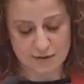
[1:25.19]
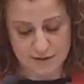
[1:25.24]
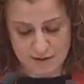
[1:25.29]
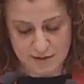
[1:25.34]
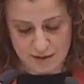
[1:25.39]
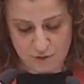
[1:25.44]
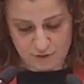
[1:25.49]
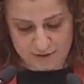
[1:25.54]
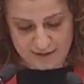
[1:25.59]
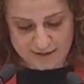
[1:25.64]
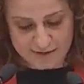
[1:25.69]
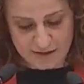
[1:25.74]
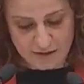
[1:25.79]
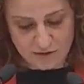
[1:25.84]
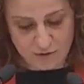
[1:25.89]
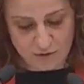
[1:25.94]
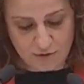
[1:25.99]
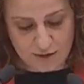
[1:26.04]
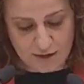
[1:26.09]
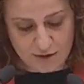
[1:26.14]
de lo que
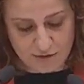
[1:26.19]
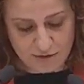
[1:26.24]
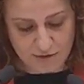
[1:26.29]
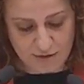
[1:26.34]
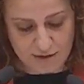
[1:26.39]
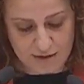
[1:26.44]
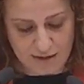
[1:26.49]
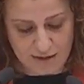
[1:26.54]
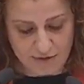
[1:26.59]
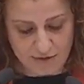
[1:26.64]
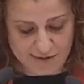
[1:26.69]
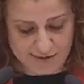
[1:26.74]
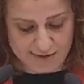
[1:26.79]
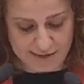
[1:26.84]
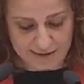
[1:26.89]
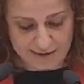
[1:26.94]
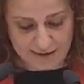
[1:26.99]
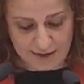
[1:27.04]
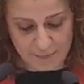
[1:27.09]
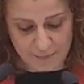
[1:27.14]
esta ciudad
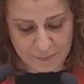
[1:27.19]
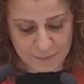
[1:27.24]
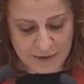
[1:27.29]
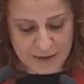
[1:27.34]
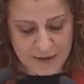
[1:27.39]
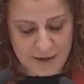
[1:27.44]
necesita.